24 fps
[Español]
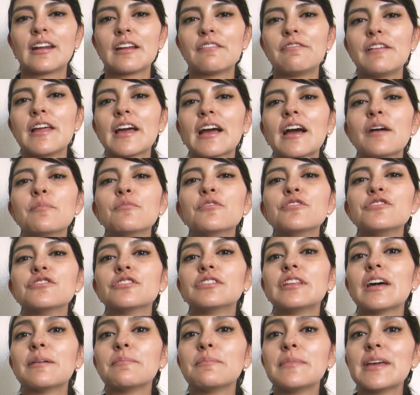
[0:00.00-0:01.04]
refleja
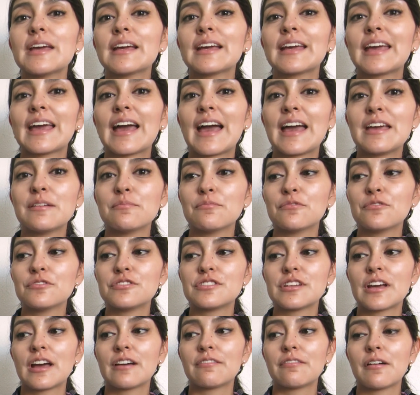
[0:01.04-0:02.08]
mucho también que hay
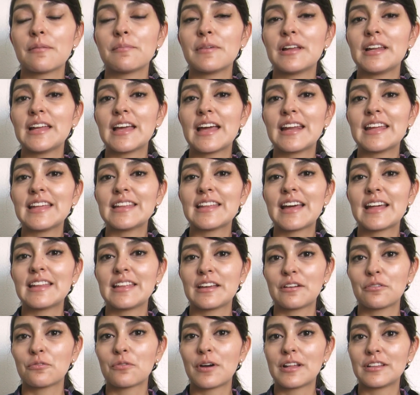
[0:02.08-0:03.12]
mucha familiaridad
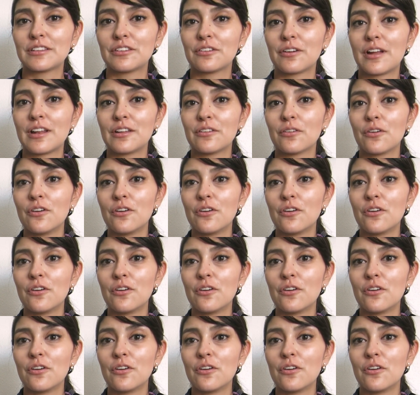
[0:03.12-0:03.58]
en cuanto al